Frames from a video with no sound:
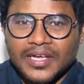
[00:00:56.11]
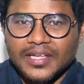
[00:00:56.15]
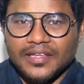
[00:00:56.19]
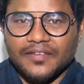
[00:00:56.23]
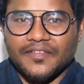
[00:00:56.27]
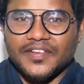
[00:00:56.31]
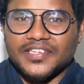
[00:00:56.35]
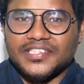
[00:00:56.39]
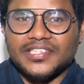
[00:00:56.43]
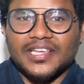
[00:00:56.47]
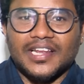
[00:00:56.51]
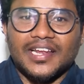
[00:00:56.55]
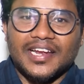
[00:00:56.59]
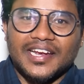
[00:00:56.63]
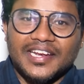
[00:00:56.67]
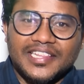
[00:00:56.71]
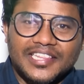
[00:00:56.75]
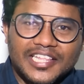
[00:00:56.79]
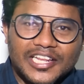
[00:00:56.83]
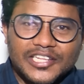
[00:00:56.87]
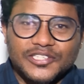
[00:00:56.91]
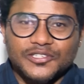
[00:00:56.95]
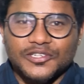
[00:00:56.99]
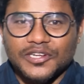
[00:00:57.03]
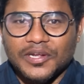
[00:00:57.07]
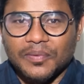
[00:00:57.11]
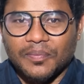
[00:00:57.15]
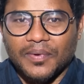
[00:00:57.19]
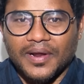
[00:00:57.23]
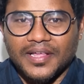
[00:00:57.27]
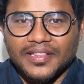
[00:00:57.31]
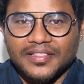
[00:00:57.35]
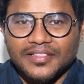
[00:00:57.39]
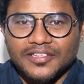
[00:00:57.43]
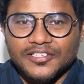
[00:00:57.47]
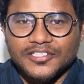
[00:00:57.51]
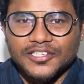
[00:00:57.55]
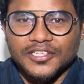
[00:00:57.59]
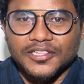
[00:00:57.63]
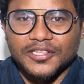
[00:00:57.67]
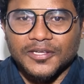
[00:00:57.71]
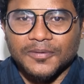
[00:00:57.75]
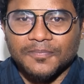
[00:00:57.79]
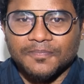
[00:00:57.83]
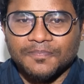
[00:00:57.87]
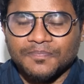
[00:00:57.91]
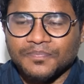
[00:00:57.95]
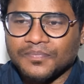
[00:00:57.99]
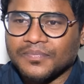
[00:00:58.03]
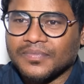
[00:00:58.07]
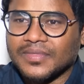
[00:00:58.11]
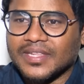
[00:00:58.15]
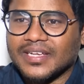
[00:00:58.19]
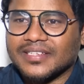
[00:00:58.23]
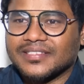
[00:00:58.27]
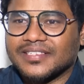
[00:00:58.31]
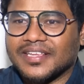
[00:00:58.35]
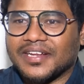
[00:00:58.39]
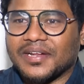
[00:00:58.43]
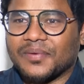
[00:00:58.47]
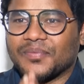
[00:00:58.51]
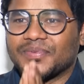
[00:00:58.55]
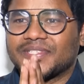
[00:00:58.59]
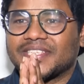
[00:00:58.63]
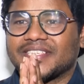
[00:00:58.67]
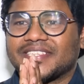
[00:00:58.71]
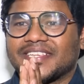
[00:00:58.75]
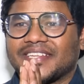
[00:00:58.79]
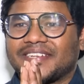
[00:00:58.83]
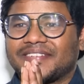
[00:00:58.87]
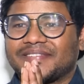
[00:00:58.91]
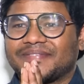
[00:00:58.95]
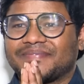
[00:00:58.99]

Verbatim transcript: ఈ విషయాలన్నీ తెలుసుకునే ప్రయత్నం చేద్దాం సార్ నమస్తే సార్